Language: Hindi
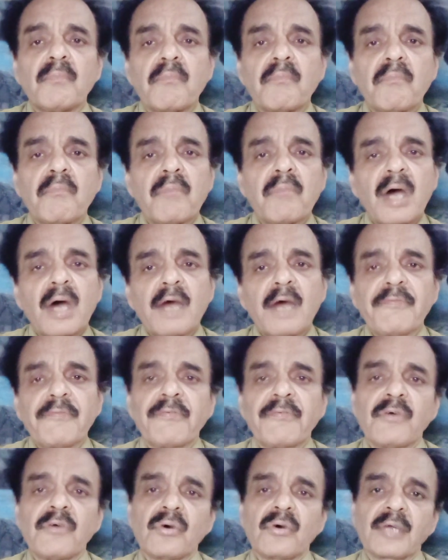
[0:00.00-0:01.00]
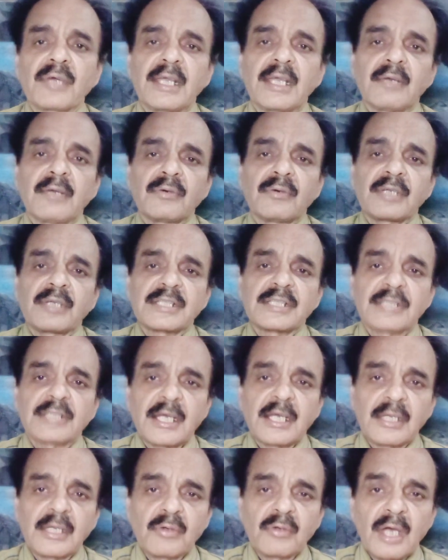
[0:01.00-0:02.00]
माफ़ हो गए उनके
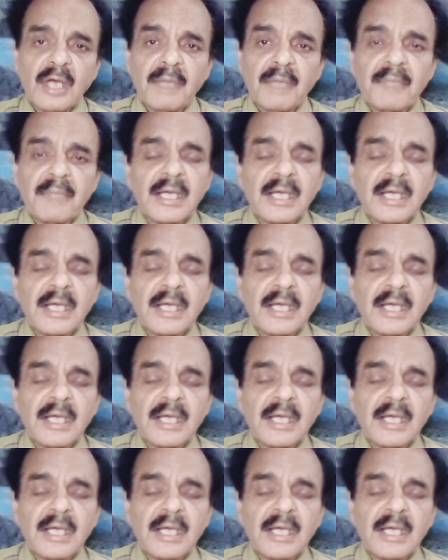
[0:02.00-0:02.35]
सारे गुनाह